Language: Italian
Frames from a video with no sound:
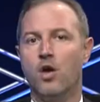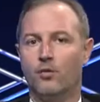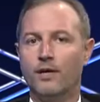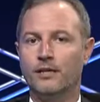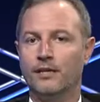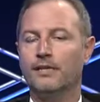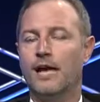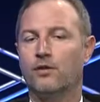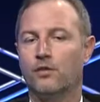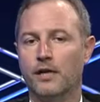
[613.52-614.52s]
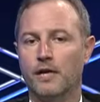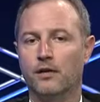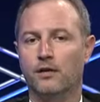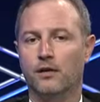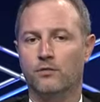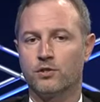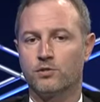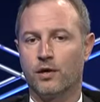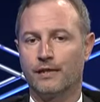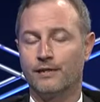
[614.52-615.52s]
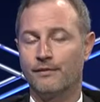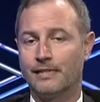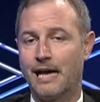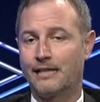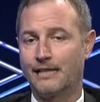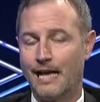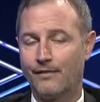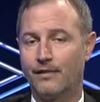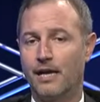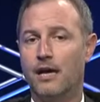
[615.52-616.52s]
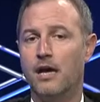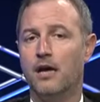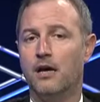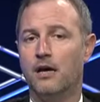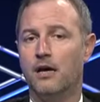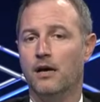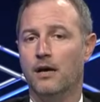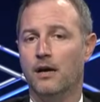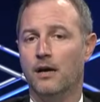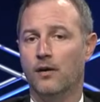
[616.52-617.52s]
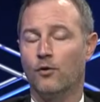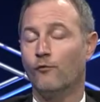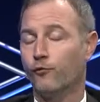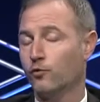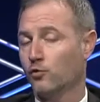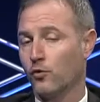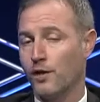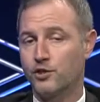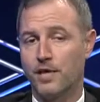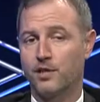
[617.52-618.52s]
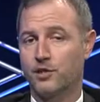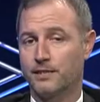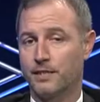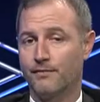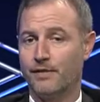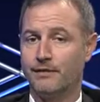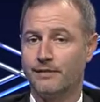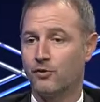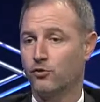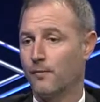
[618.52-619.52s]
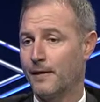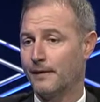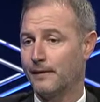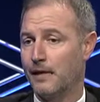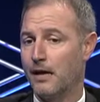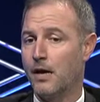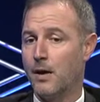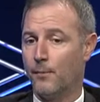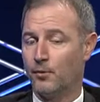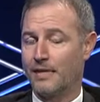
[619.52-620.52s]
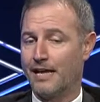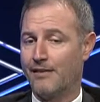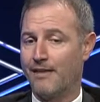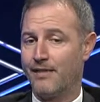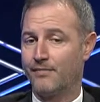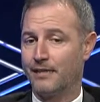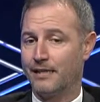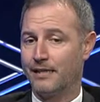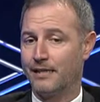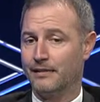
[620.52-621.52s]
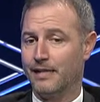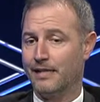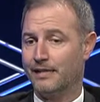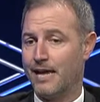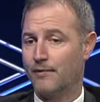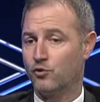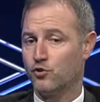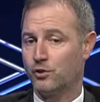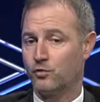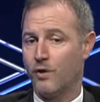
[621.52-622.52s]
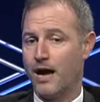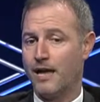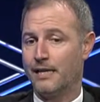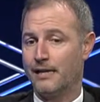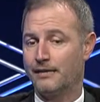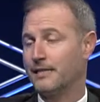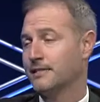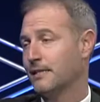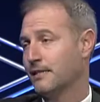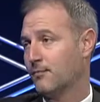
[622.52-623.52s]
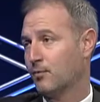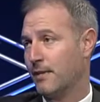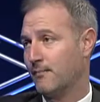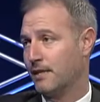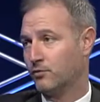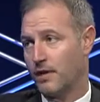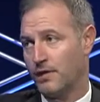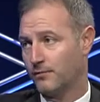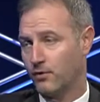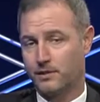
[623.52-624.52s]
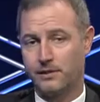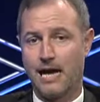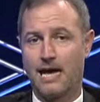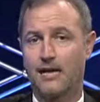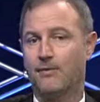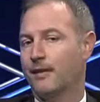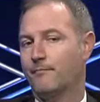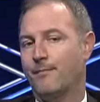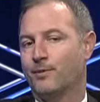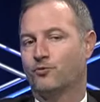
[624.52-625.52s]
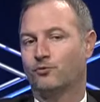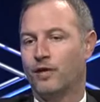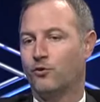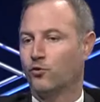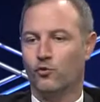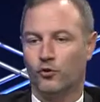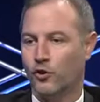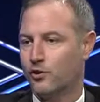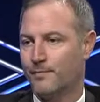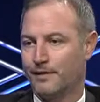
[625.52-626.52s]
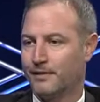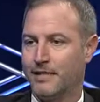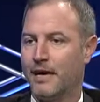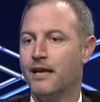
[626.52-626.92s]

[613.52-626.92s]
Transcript: Quindi ritengo che eh, questa attività di grande eh, confronto con la gente ci è servita intanto per portare avanti delle idee progettuali da inserire nel programma elettorale di Forza Italia, perché abbiamo ascoltato coloro che ogni mattina